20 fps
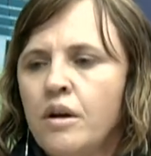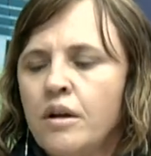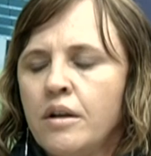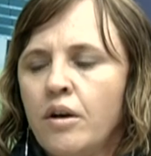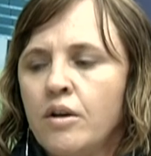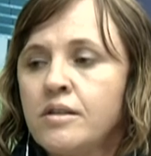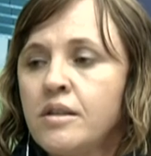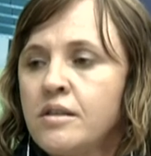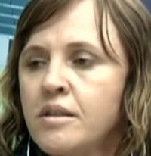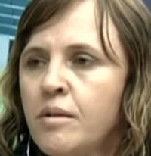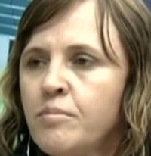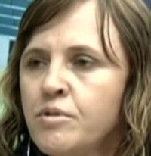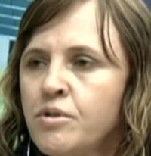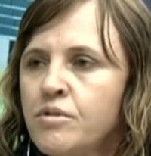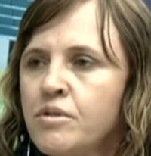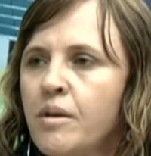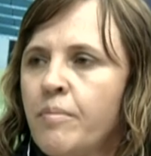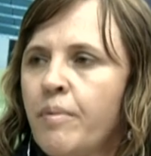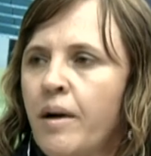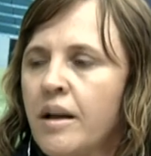Nós estamos
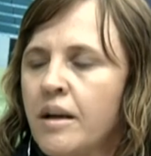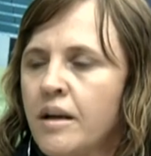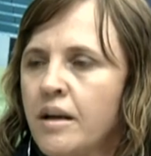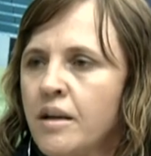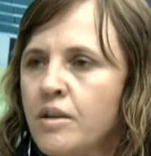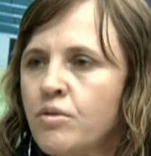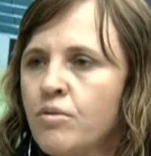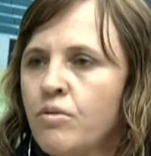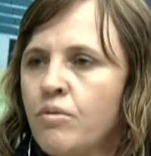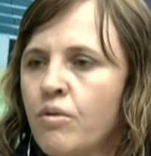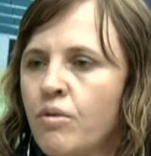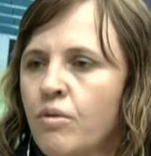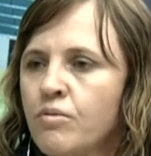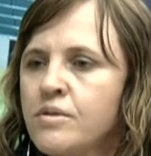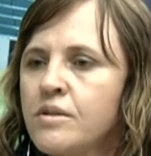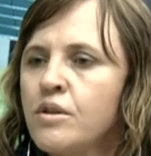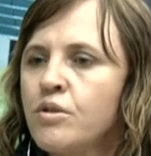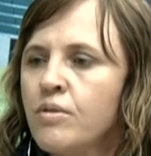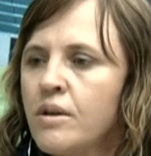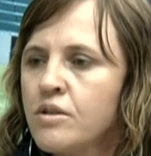nos deparando com
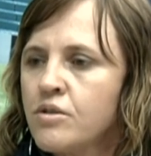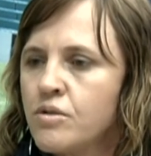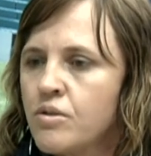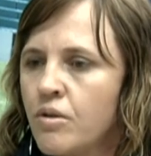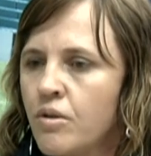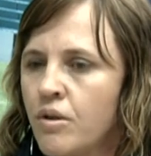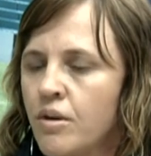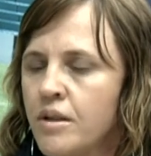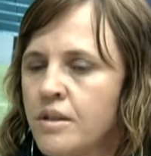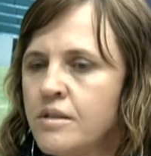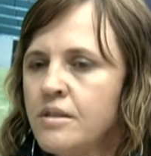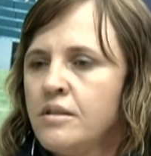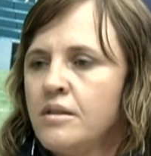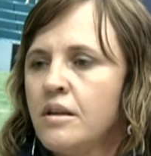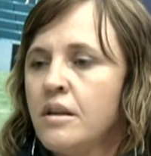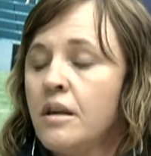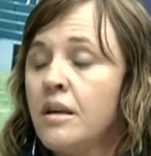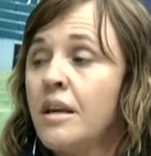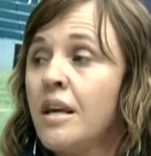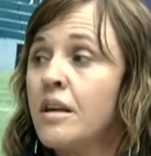situações
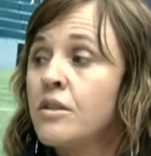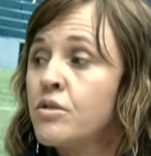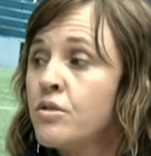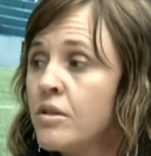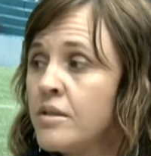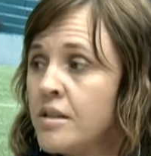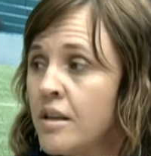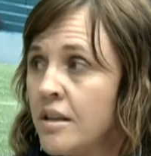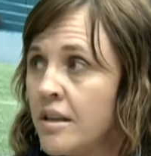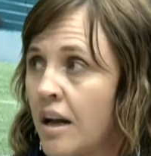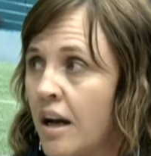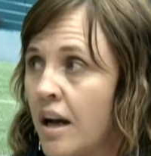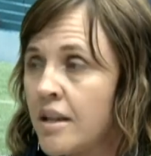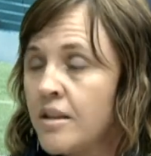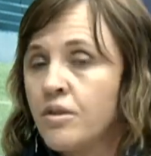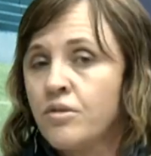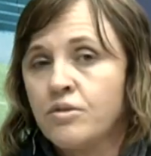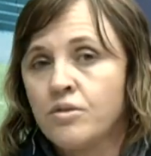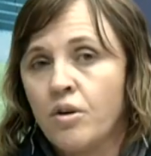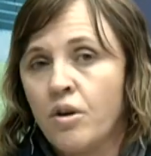que a
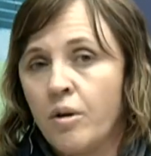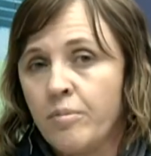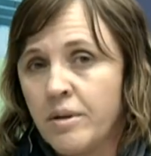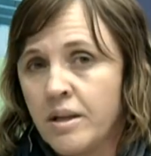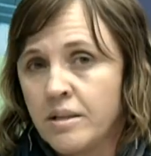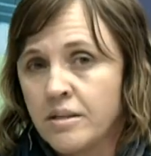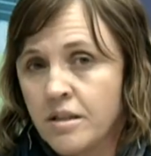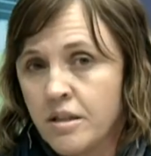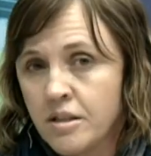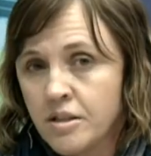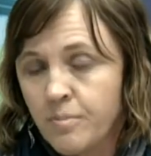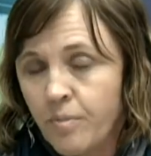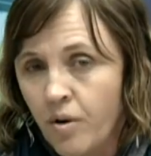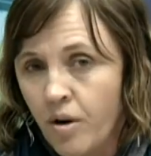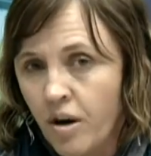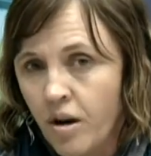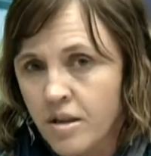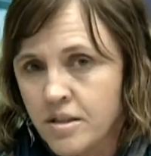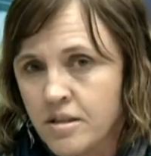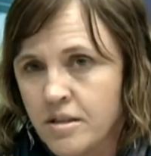sociedade nos cobra as
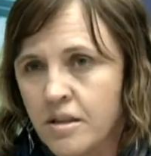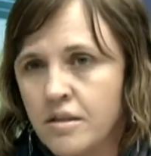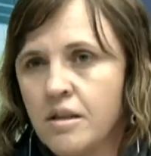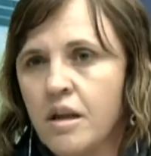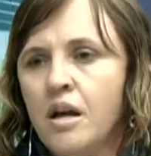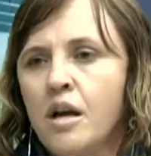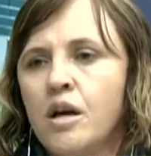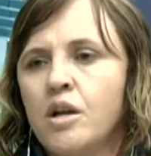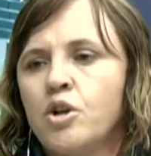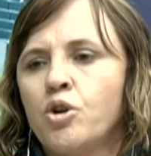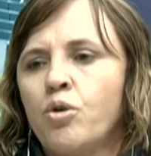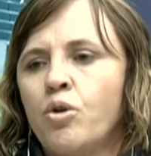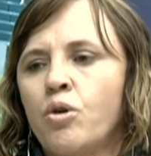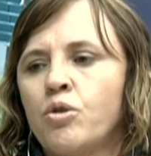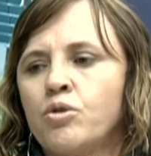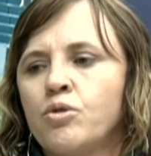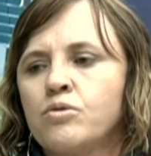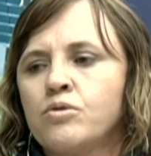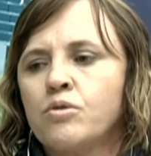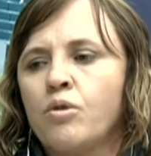respostas, no,
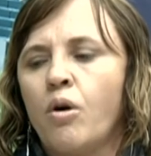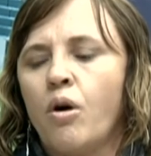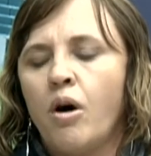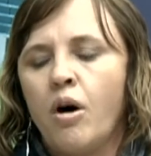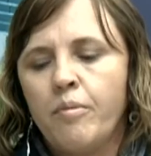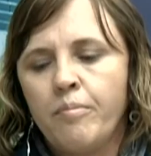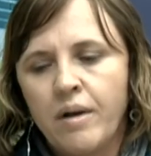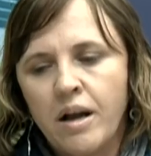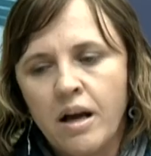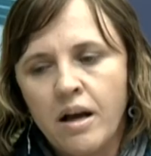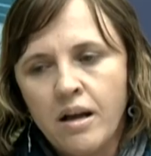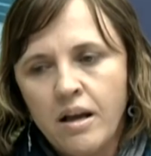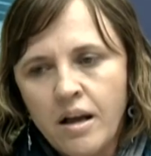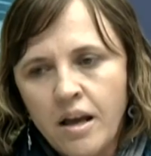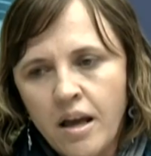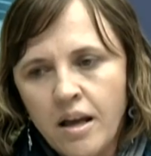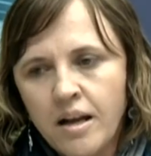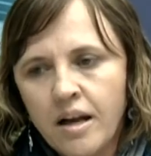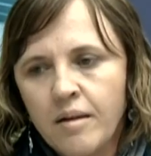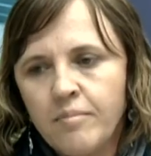nos cobra
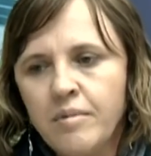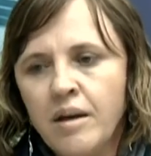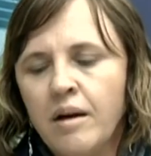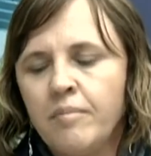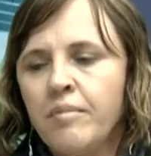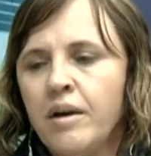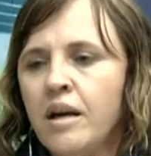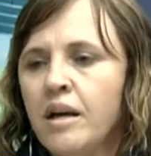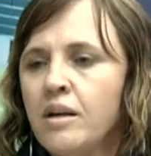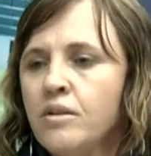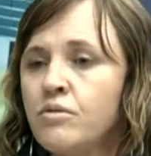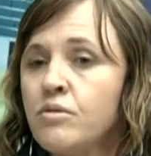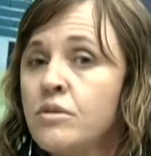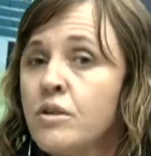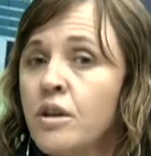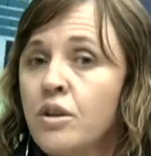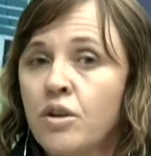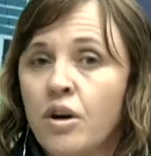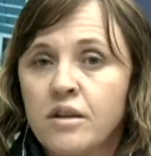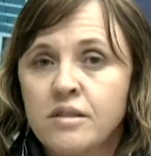encaminhamentos
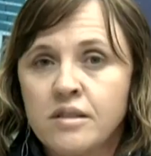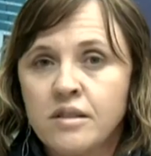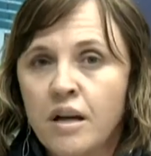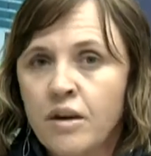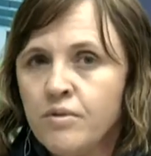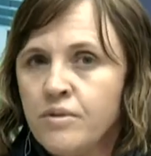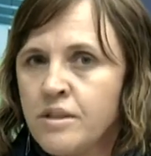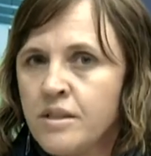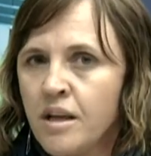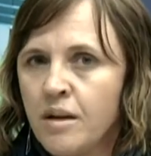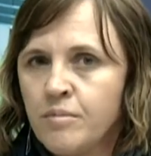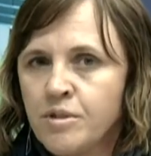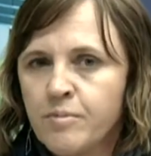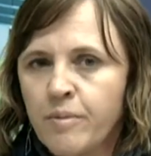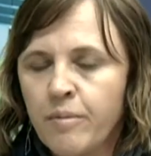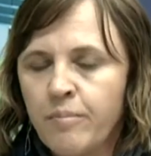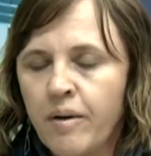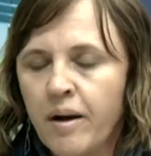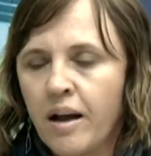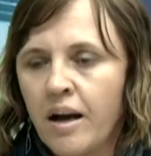que nós não estamos
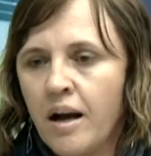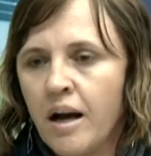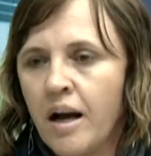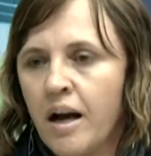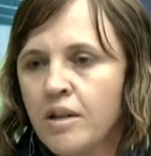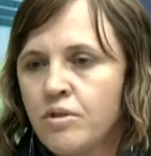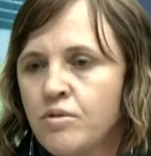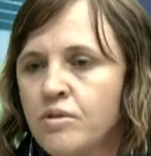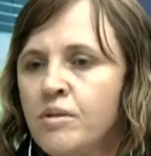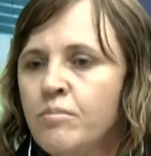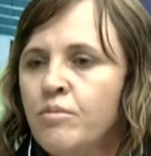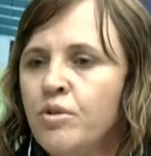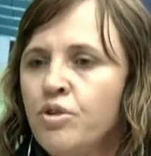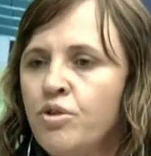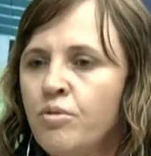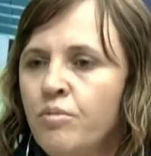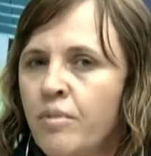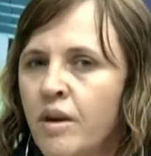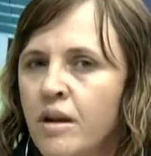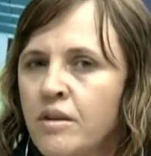preparados e
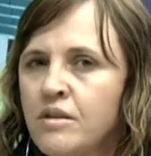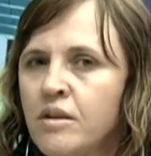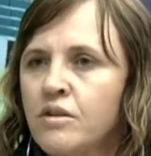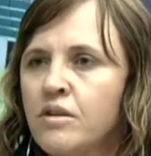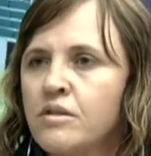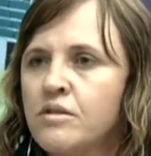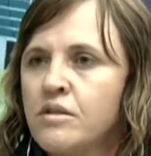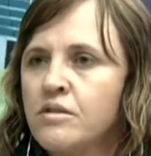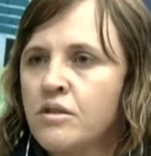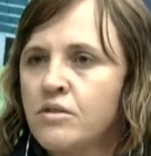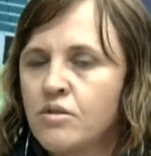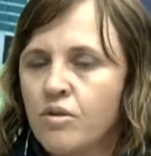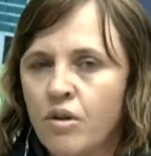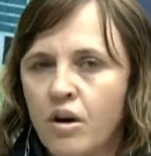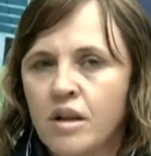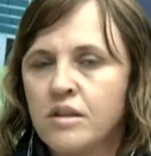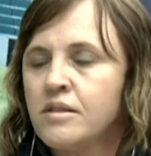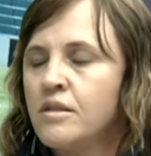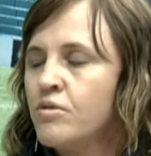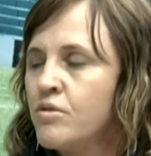muito menos as nossas
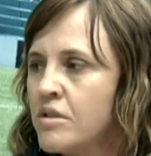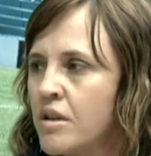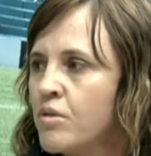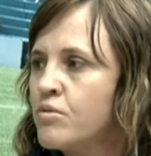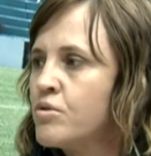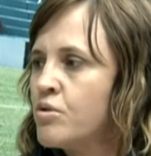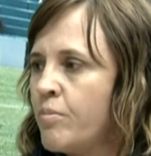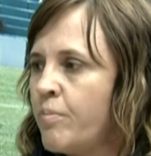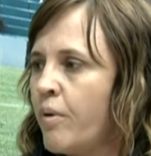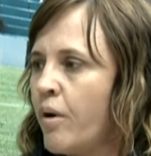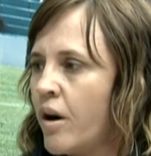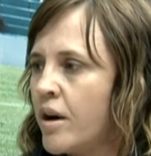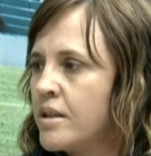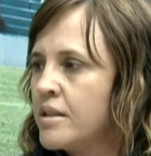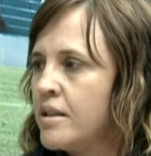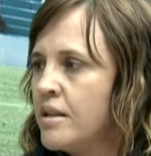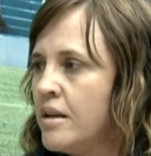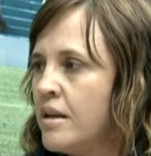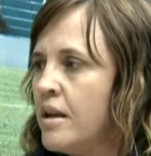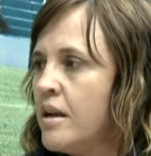escolas nos dão
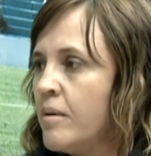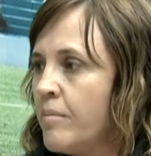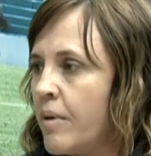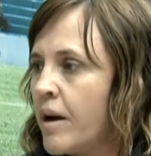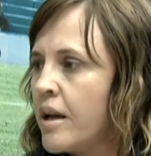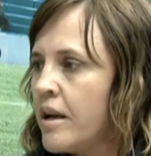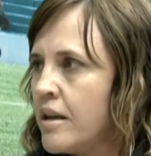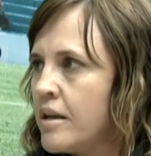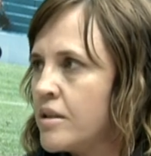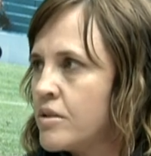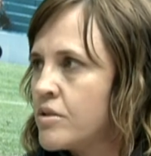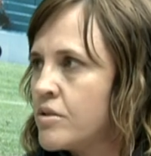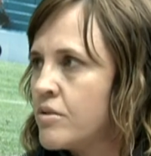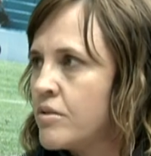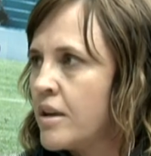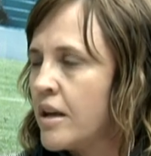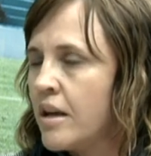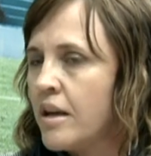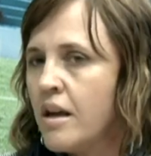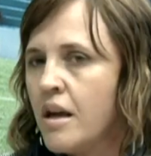suporte para isso,
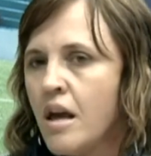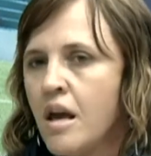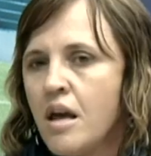né?